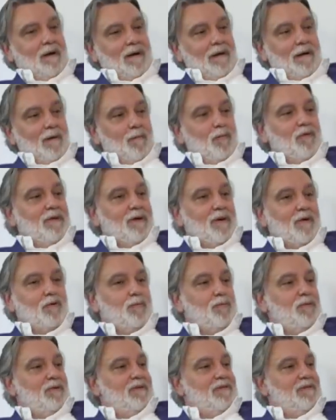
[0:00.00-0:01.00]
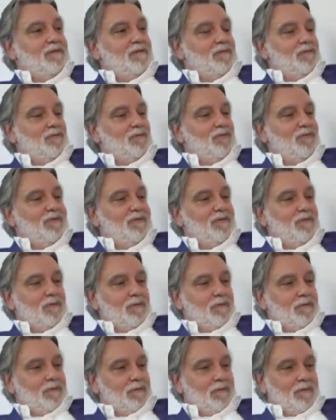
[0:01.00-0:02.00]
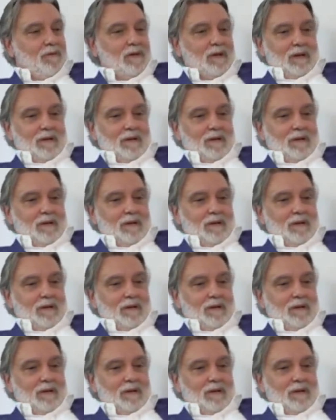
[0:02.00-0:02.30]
Là, on peut dire que depuis des deux saisons,